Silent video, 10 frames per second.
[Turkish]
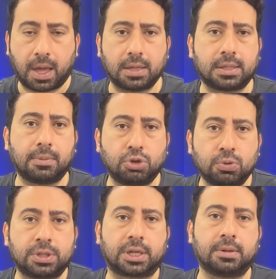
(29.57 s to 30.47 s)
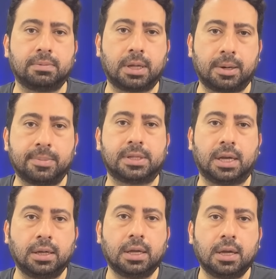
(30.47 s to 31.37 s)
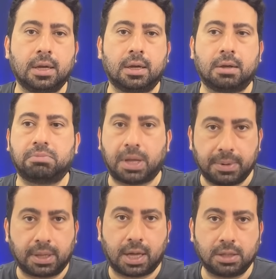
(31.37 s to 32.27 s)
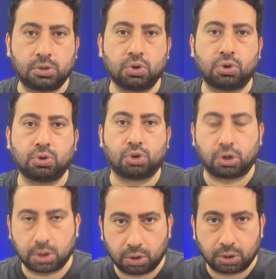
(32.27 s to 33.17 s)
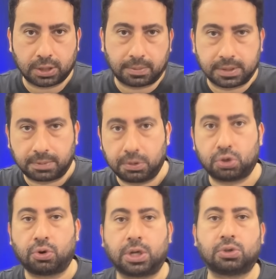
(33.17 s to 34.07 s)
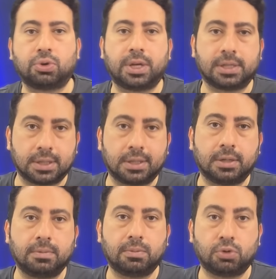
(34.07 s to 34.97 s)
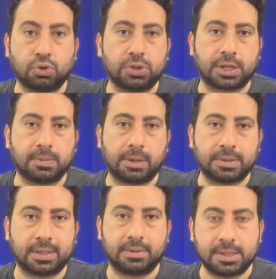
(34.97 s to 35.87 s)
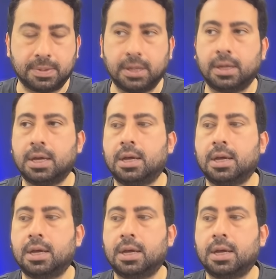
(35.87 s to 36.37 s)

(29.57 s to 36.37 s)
Aslında bütün takımlarımıza e, tebrikler. Çünkü 4'te 4 yaptık. Bir sonraki tura yazıldı bütün takımlarımızın ismi.